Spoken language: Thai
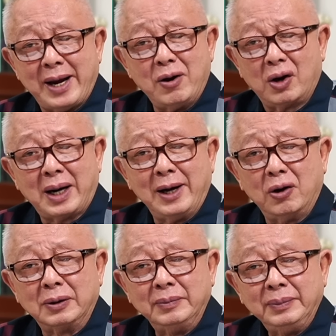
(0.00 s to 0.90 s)
รออกใครห
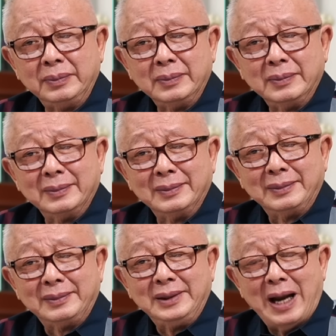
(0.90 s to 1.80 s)
รอก
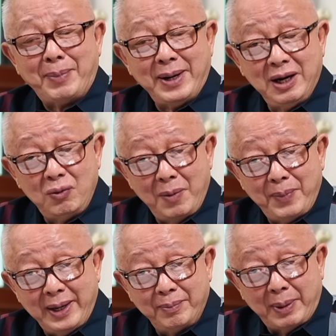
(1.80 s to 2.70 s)
อย่าไปนึกว่า
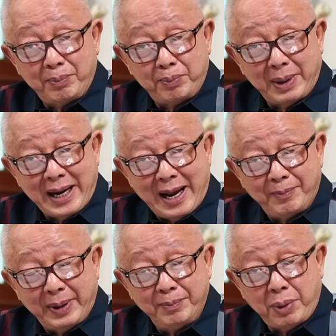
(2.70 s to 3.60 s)
เป็นประธาน
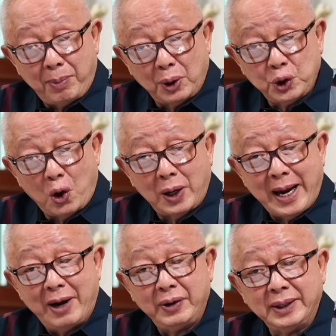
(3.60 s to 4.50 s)
เป็นปปช.
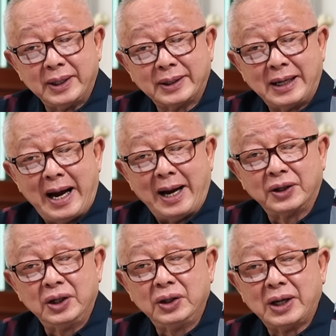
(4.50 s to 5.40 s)
แล้วเนี่ยจะสะอาด
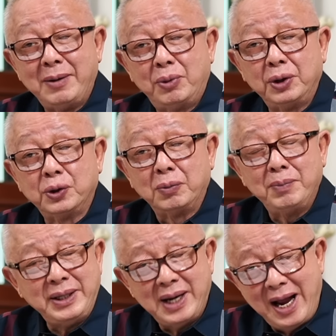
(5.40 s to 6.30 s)
ซื่อใสบริสุทธิ์
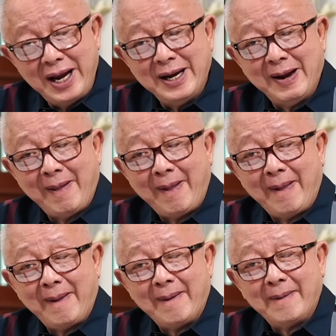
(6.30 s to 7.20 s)
ไม่ใช่
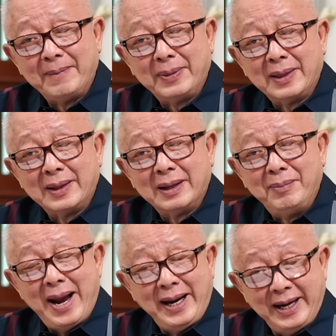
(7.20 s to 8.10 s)

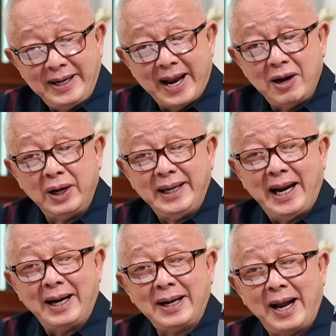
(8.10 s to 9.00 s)
แม่งเห็นแก่เงิน
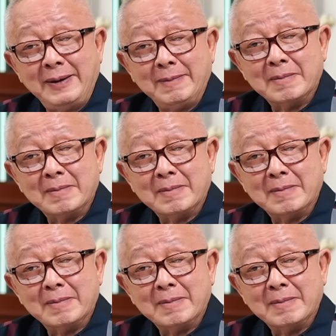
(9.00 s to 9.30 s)
ทั้งนั้น